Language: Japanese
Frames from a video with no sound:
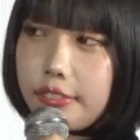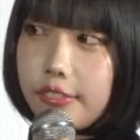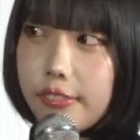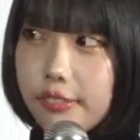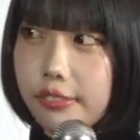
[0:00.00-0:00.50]

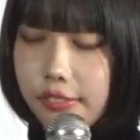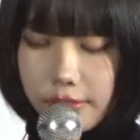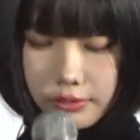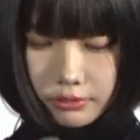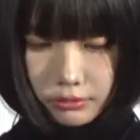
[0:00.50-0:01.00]
そ
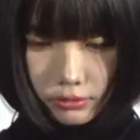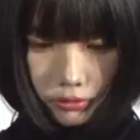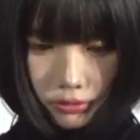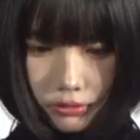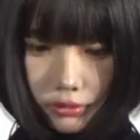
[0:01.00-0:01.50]
の
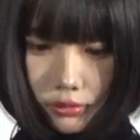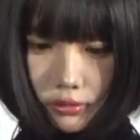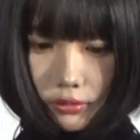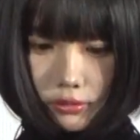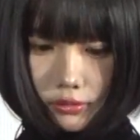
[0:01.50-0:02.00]
ちょっと
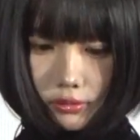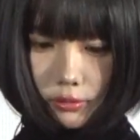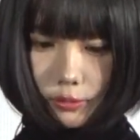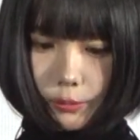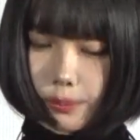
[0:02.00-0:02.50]
突っ込んだ
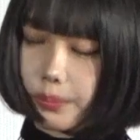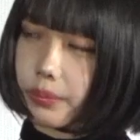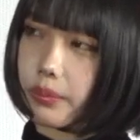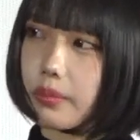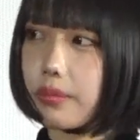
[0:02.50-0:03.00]
話になる
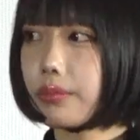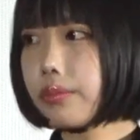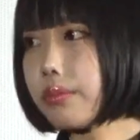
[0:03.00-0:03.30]
かもしれま